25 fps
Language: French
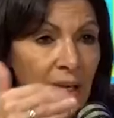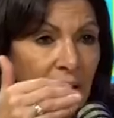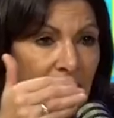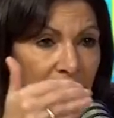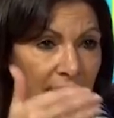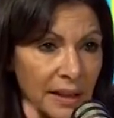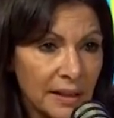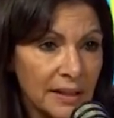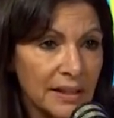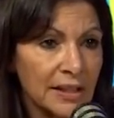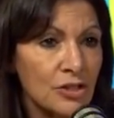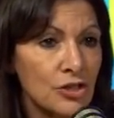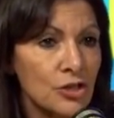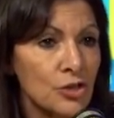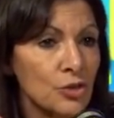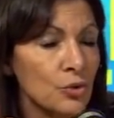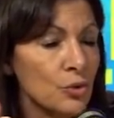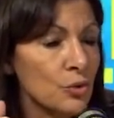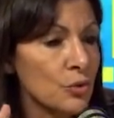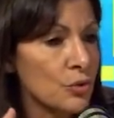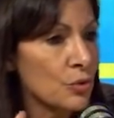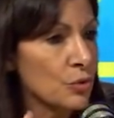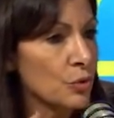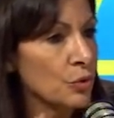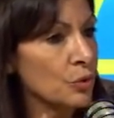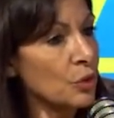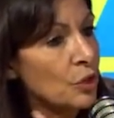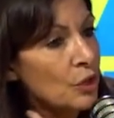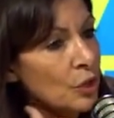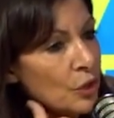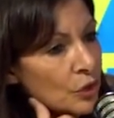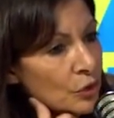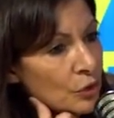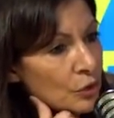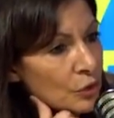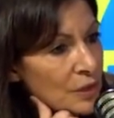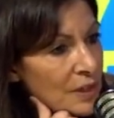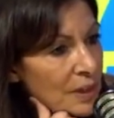Les deux candidats
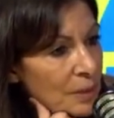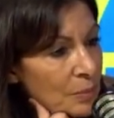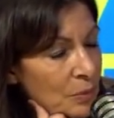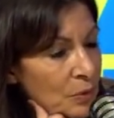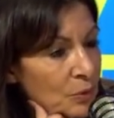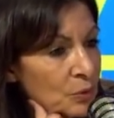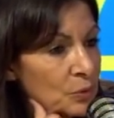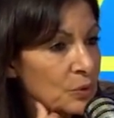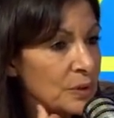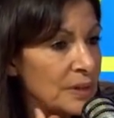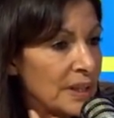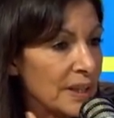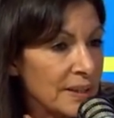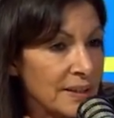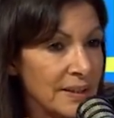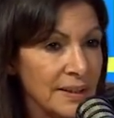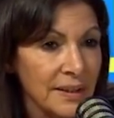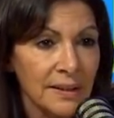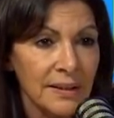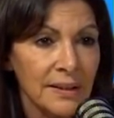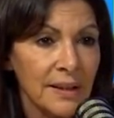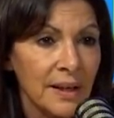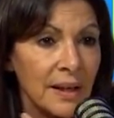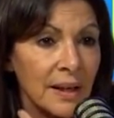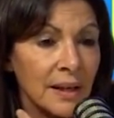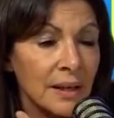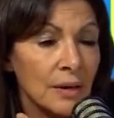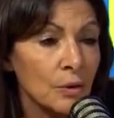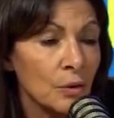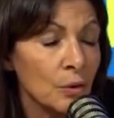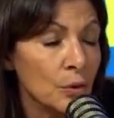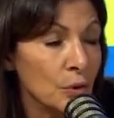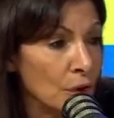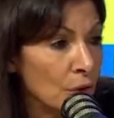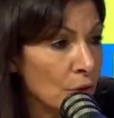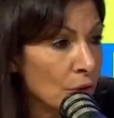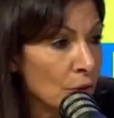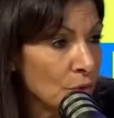ont été rejoints il y a quelques jours dans le
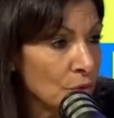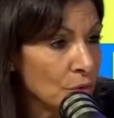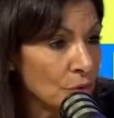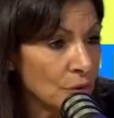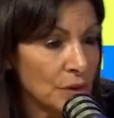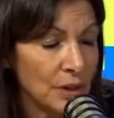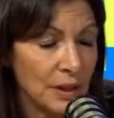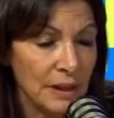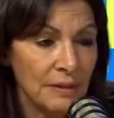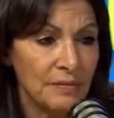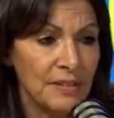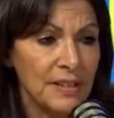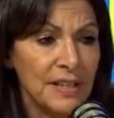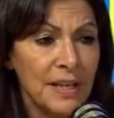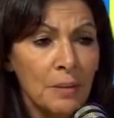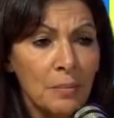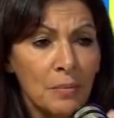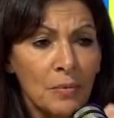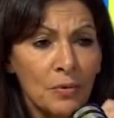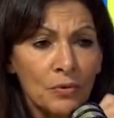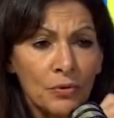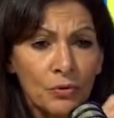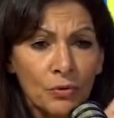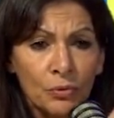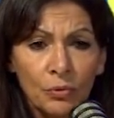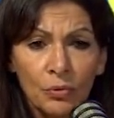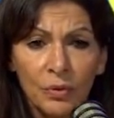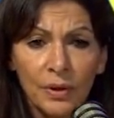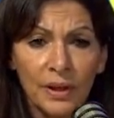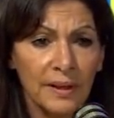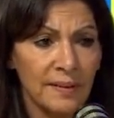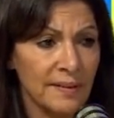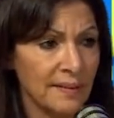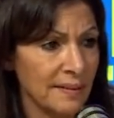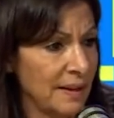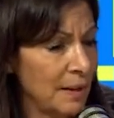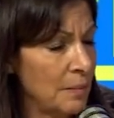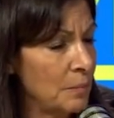camp des Antilles par la candidate du
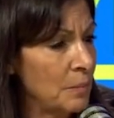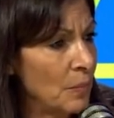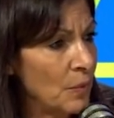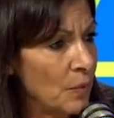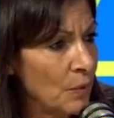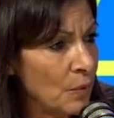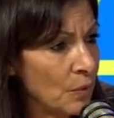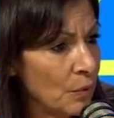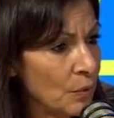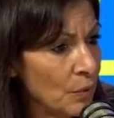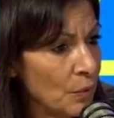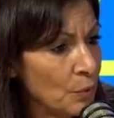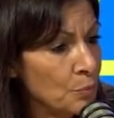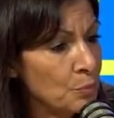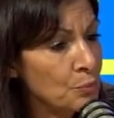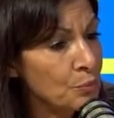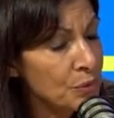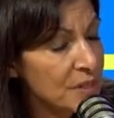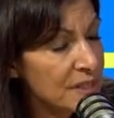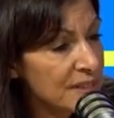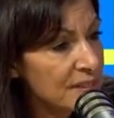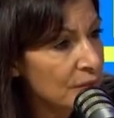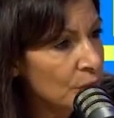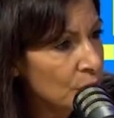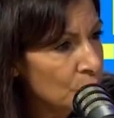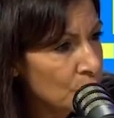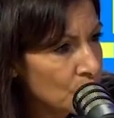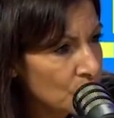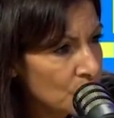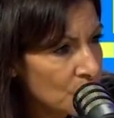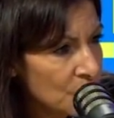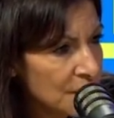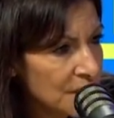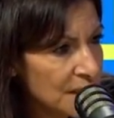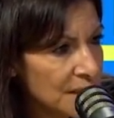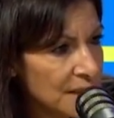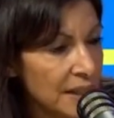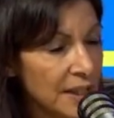PS, Anne Hidalgo, au terme d'un slalom
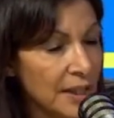donnant le